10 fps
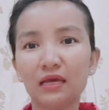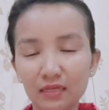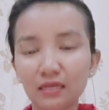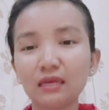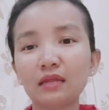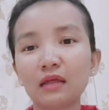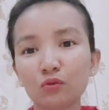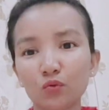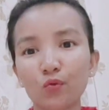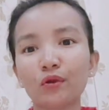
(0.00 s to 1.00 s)
นี่นะ
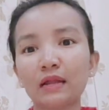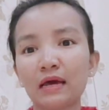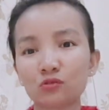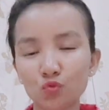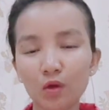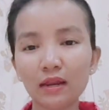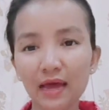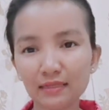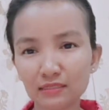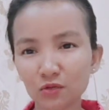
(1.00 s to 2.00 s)
ทุกคนนะส่วนหลา
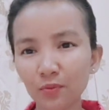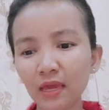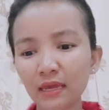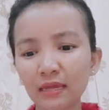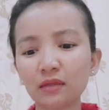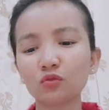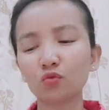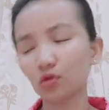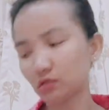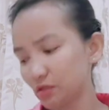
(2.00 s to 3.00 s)
ยที่สะ้แพเห็นนะทุก
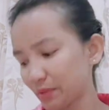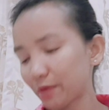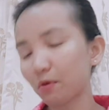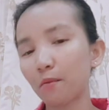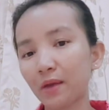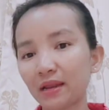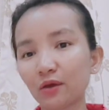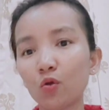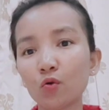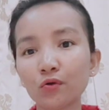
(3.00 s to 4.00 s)
คนสะแพเว้ามาแล้
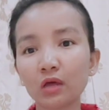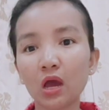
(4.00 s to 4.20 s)
วคง